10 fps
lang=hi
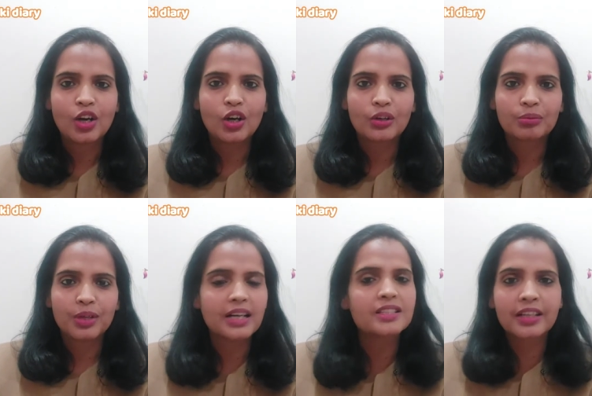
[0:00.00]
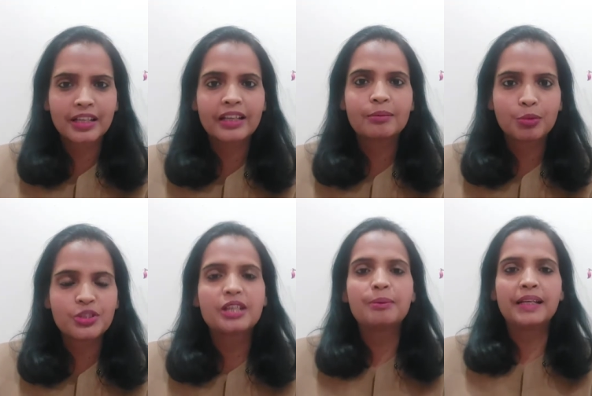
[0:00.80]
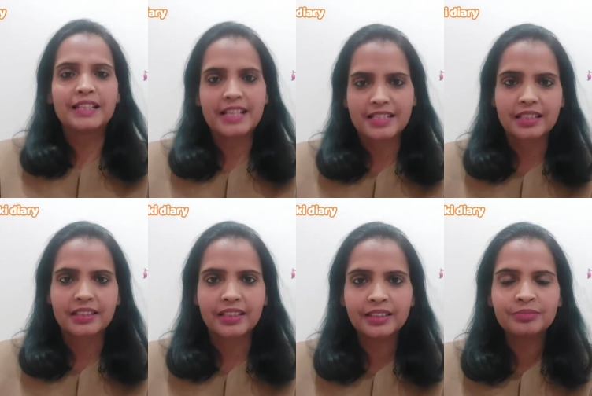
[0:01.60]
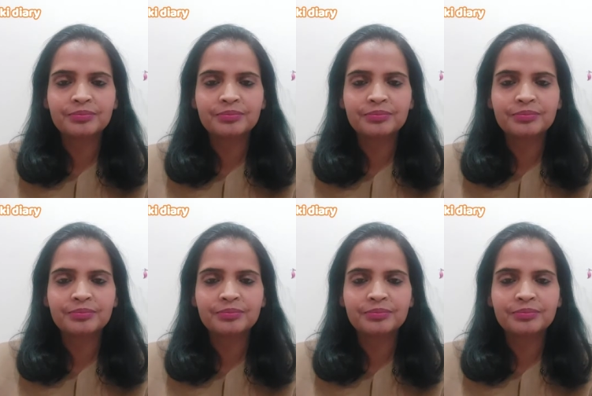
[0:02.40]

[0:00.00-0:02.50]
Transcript: और हर जगह पूछे भी नहीं जा सकते